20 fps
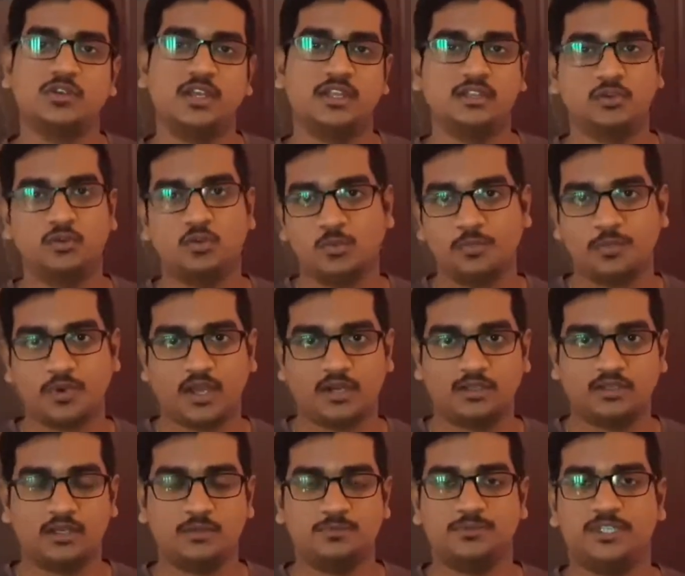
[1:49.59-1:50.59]
ஸோ எந்த குரூப்பாக
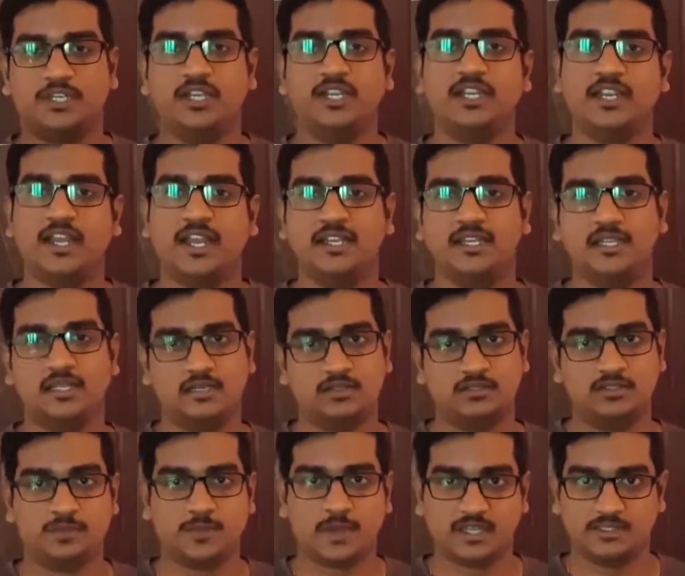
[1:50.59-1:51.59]
இருந்தாலும் சரி நீங்கள்
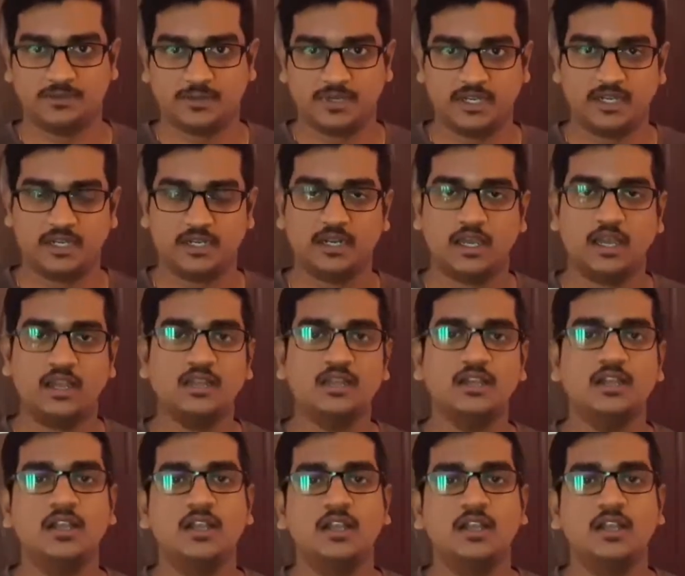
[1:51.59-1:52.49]
ஐடிஐயில் வந்து பாஸ் பண்ணியிருக்கலாம்